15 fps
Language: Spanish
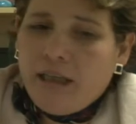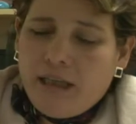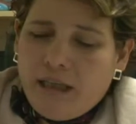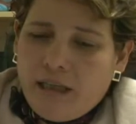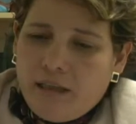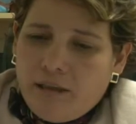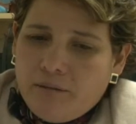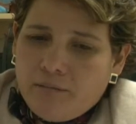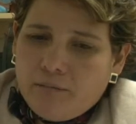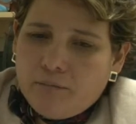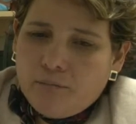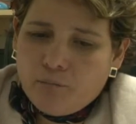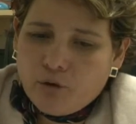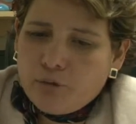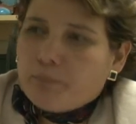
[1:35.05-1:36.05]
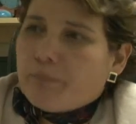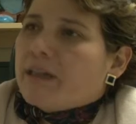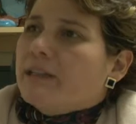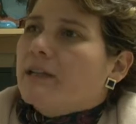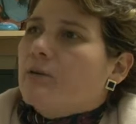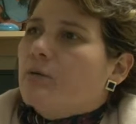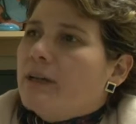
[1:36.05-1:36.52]
eh, muy
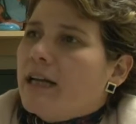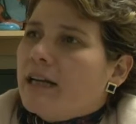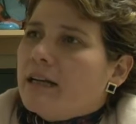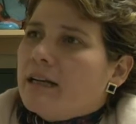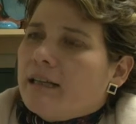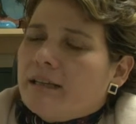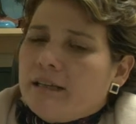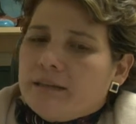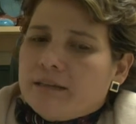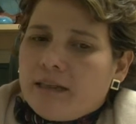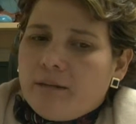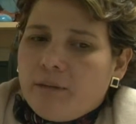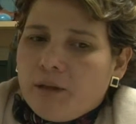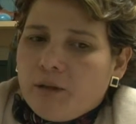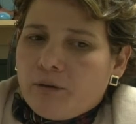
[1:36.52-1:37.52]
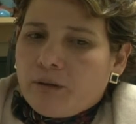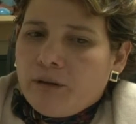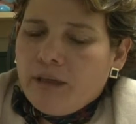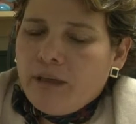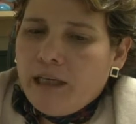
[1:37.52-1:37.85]
particular la del Salvador.